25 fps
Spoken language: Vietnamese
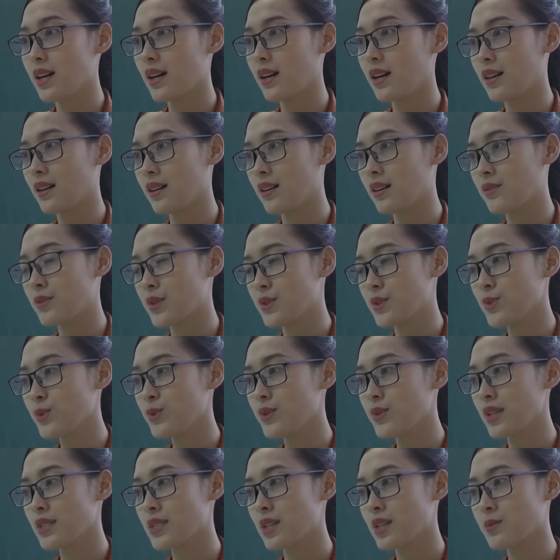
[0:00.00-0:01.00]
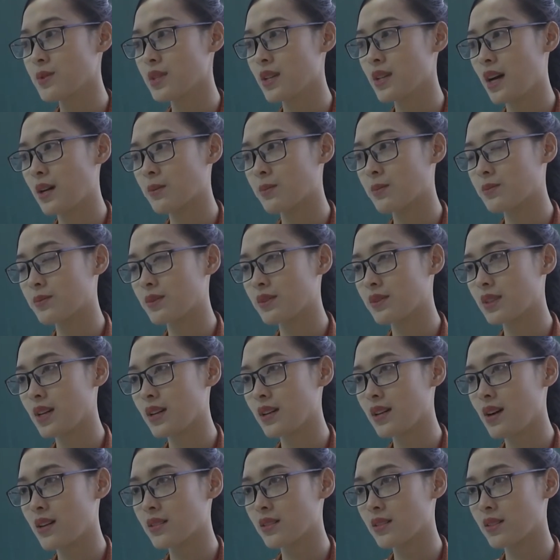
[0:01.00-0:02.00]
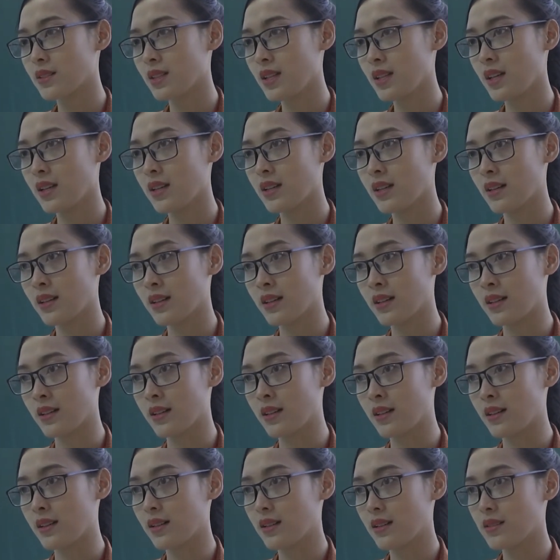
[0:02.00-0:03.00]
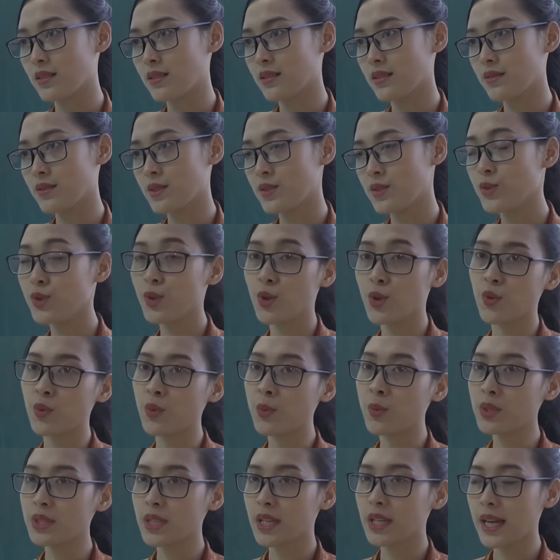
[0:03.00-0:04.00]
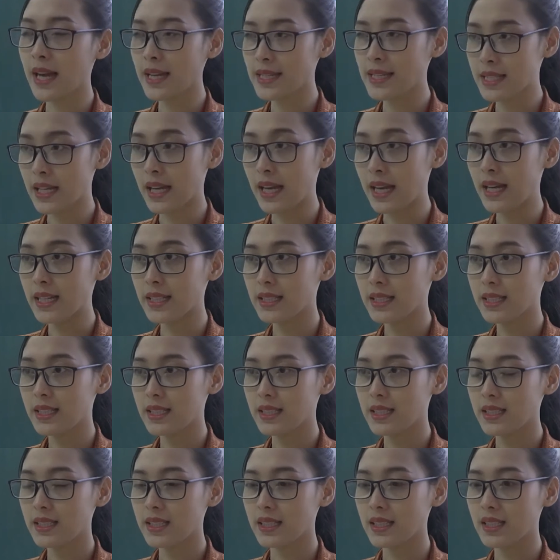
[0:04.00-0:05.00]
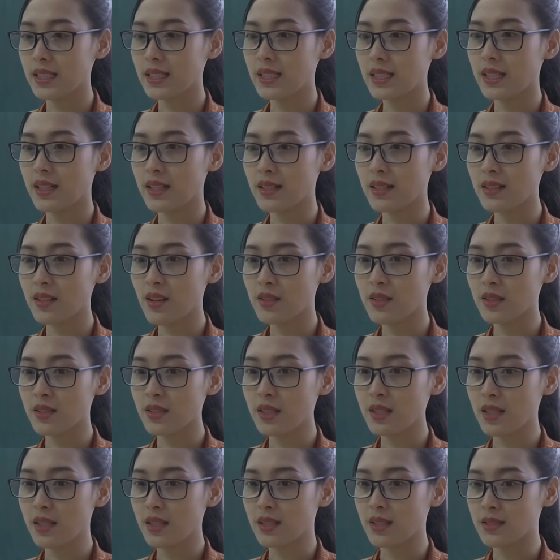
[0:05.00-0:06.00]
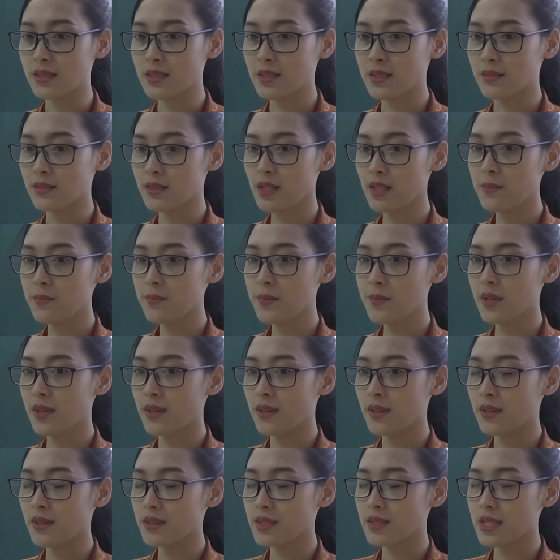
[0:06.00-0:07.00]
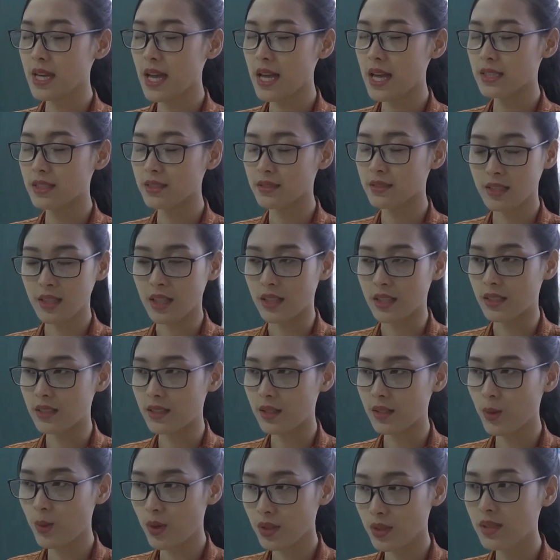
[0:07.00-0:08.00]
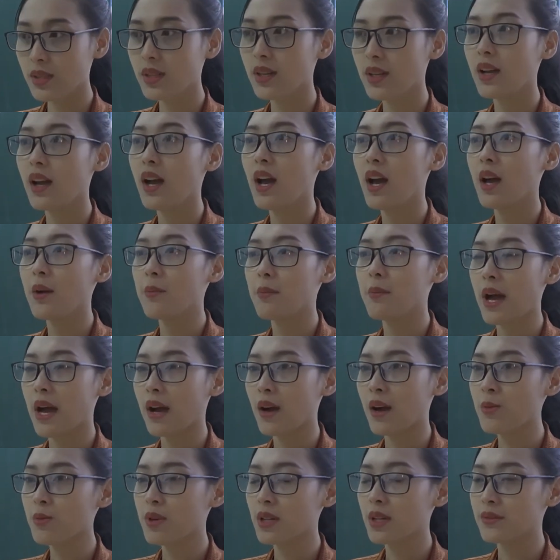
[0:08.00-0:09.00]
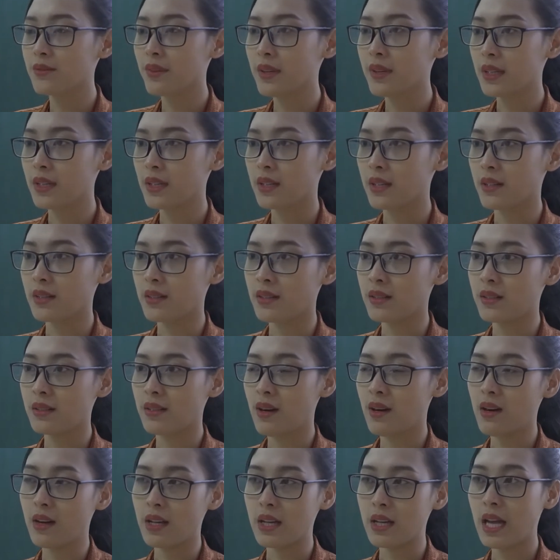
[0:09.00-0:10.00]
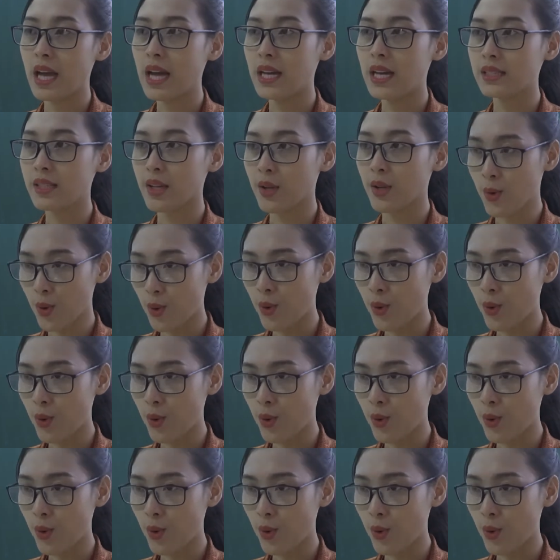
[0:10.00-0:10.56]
À, ví dụ như là trong giờ học các con có thể, uh, ví dụ đối với môn tiếng Anh chẳng hạn, thì khi đó các con có thể trực tiếp uh, tra từ điển luôn mà không cần phải uh, hỏi han thầy